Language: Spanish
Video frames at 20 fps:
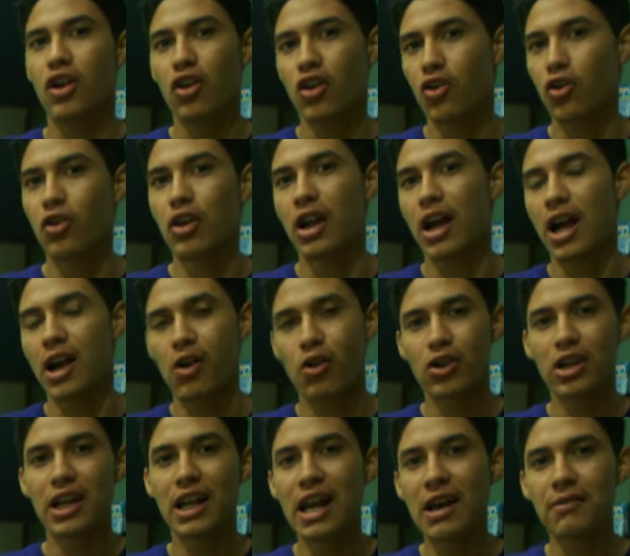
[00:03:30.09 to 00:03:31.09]
con, la, con
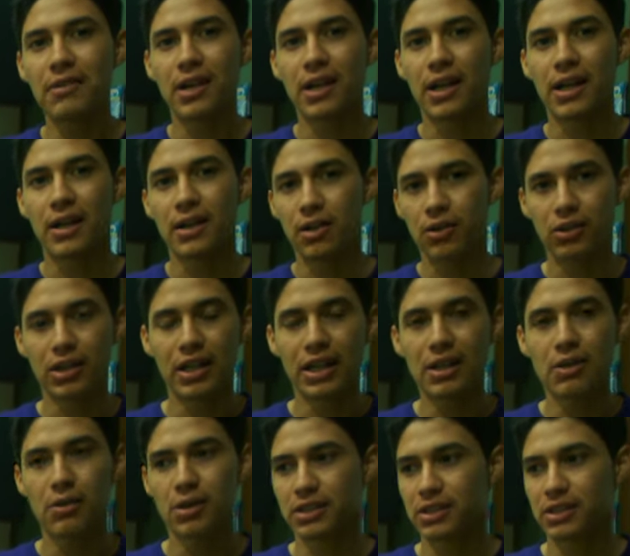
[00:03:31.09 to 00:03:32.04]
el habla, con la lengua,